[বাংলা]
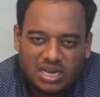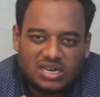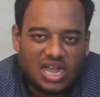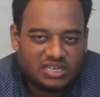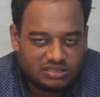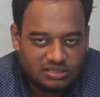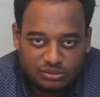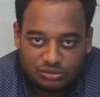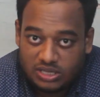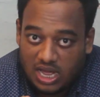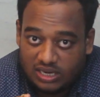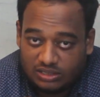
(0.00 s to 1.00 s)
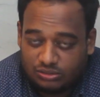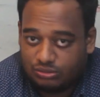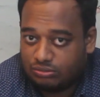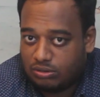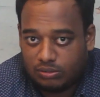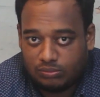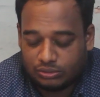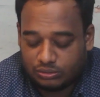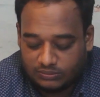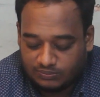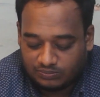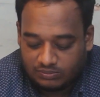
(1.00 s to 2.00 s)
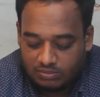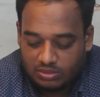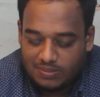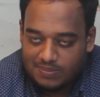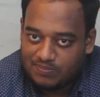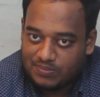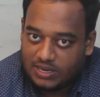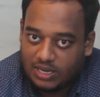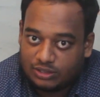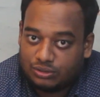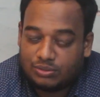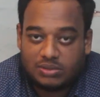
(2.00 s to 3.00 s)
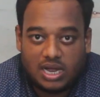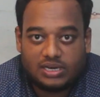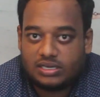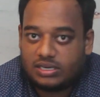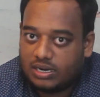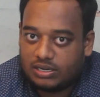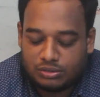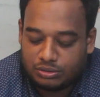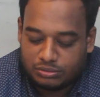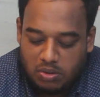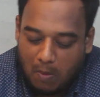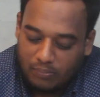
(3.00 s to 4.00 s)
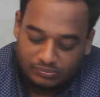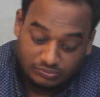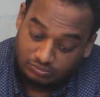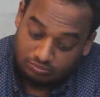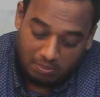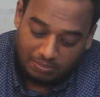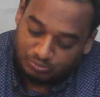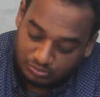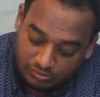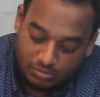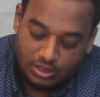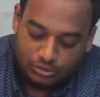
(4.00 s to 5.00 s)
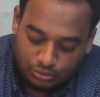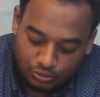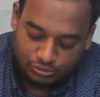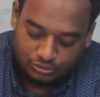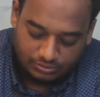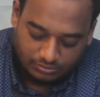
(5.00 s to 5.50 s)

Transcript: রাইসটা যদি আর একটু নরম হতো মানে একদম হান্ড্রেড হান্ড্রেড হতো জোস